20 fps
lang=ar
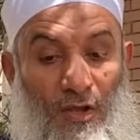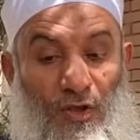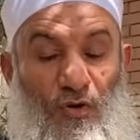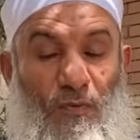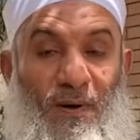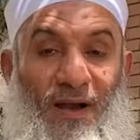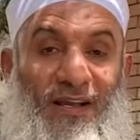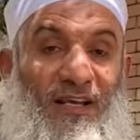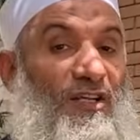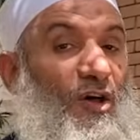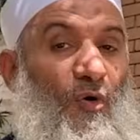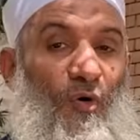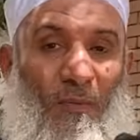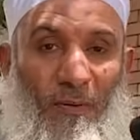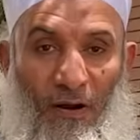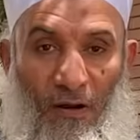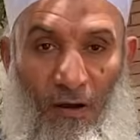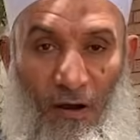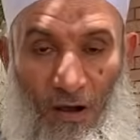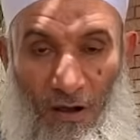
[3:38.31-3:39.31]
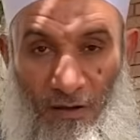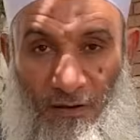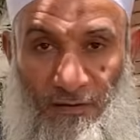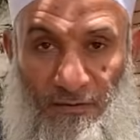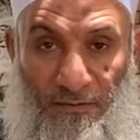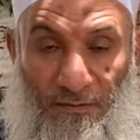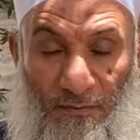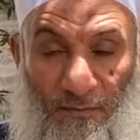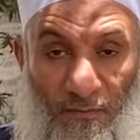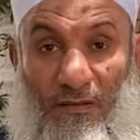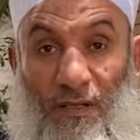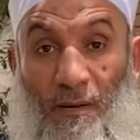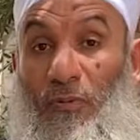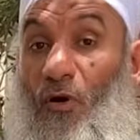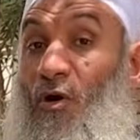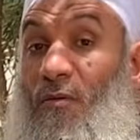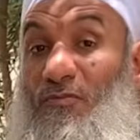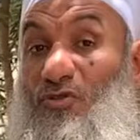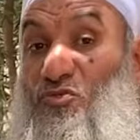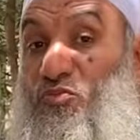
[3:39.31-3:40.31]
يبقى كده هو براءه طب
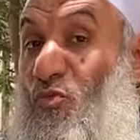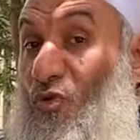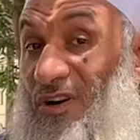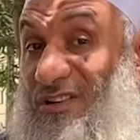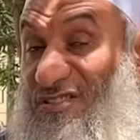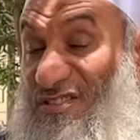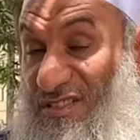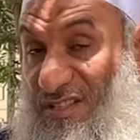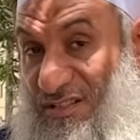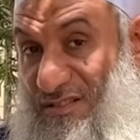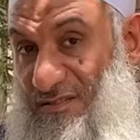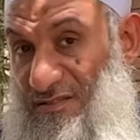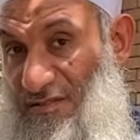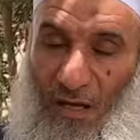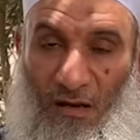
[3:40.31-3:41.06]
هو مش موصي